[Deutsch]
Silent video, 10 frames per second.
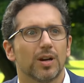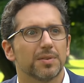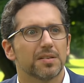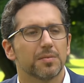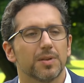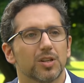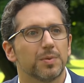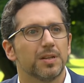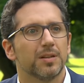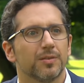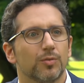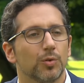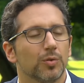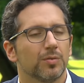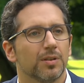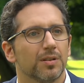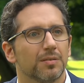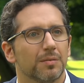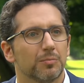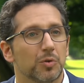auch ab, dass zum Beispiel äh, Wohnungen
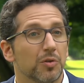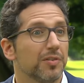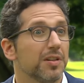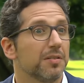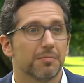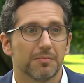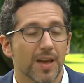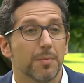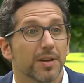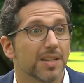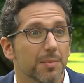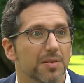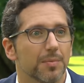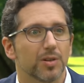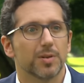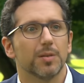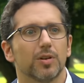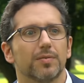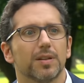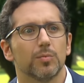äh, künftig wärmegedämmt zum Beispiel
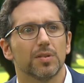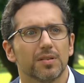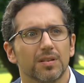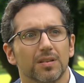gebaut werden müssen?